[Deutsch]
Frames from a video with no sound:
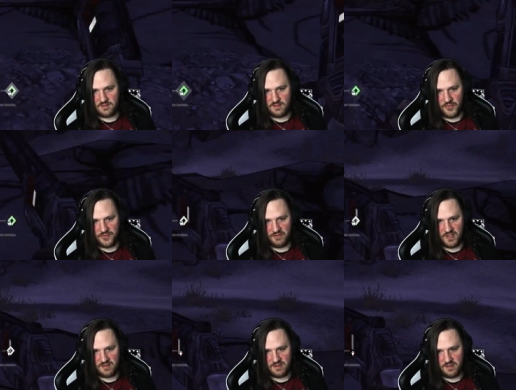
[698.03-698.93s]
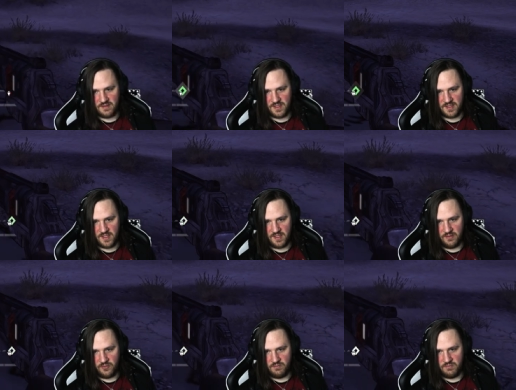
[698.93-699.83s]
Läuft der vielleicht hier generell
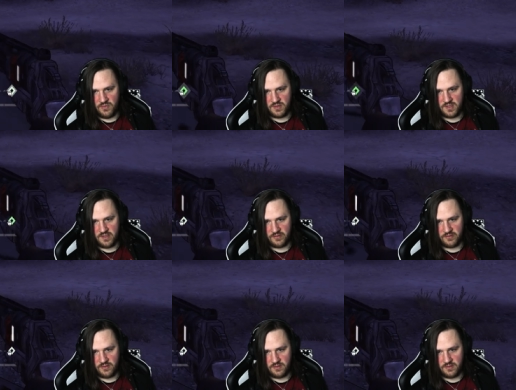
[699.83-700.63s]
rum? Da ist er doch.